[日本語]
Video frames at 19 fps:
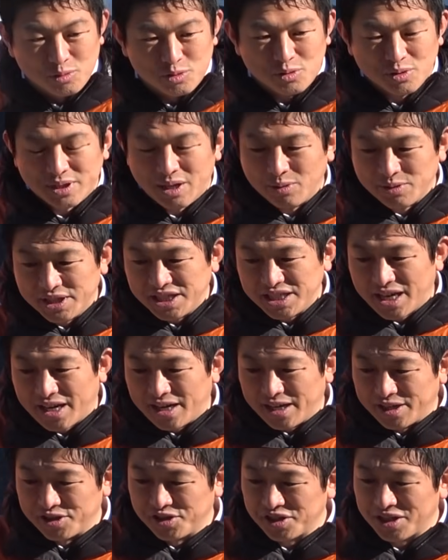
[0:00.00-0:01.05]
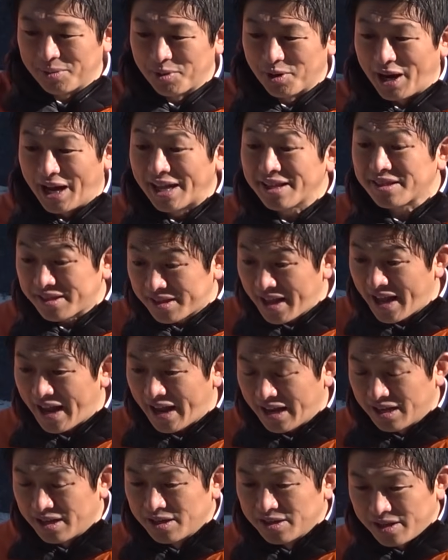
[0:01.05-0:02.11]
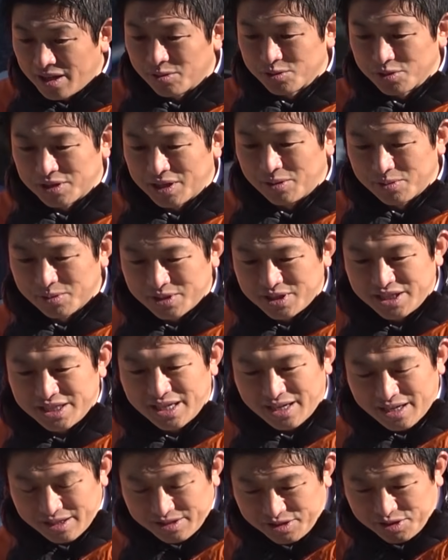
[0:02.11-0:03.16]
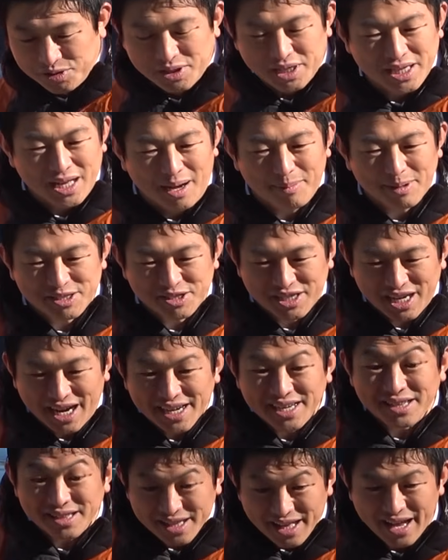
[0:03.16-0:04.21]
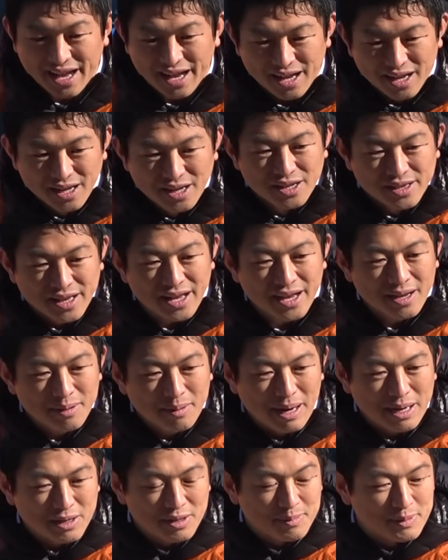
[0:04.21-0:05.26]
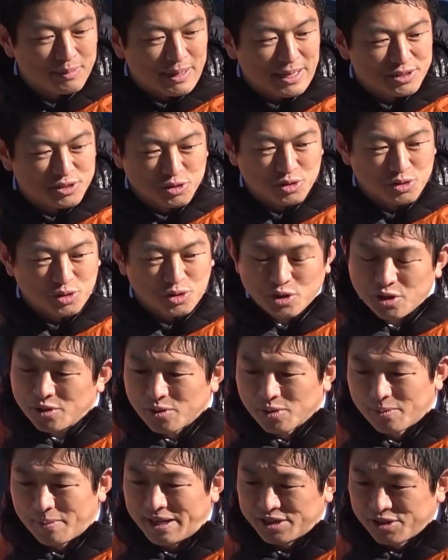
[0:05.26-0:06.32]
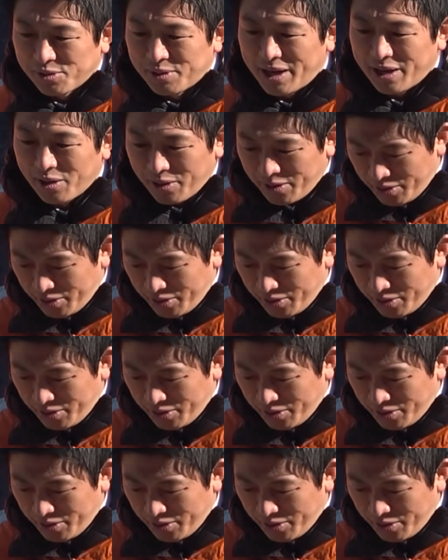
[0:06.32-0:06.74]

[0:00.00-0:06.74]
お父さんおじいちゃんから引き継いだものがあって、ね、お父さんおじいちゃんが作ってきた派閥に入って、ね、ある意味まあちょっとお前将来